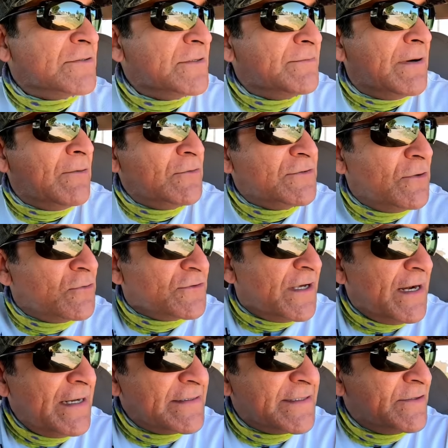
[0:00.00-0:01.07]
Vamos a
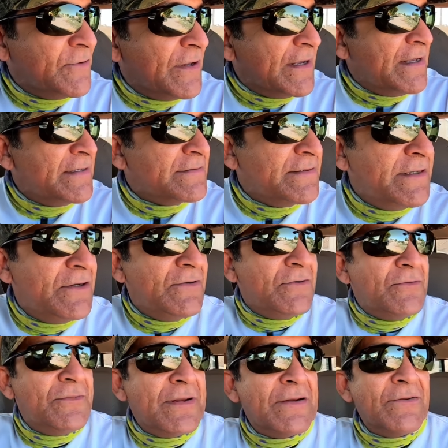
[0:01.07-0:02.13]
buscar a la señora que les digo,
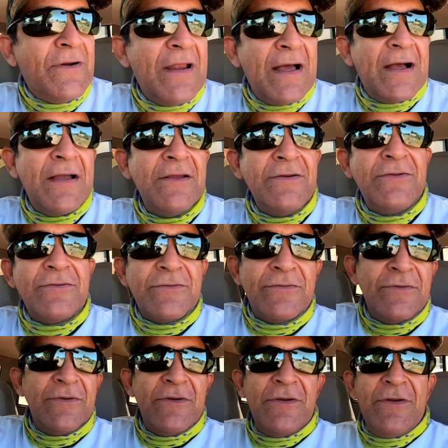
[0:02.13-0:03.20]
hombre, no la hallo.
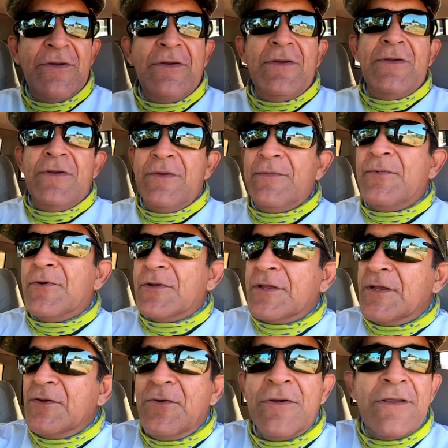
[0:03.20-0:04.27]

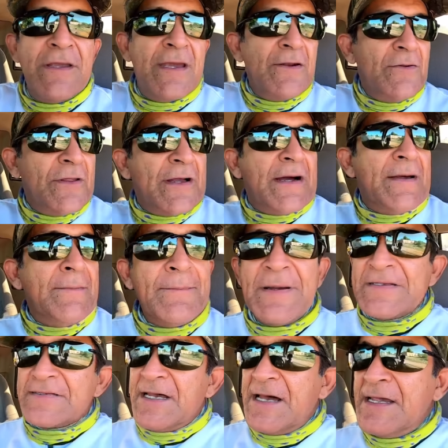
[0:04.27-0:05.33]
Porque no quiero dejar
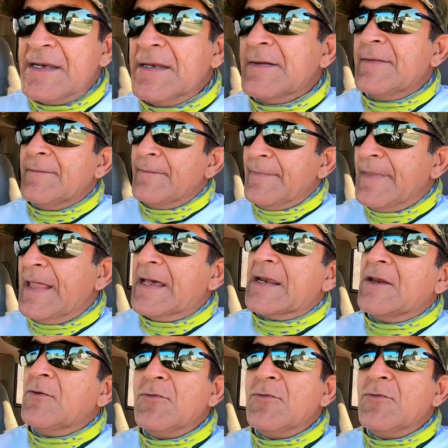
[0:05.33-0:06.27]
pasar, darle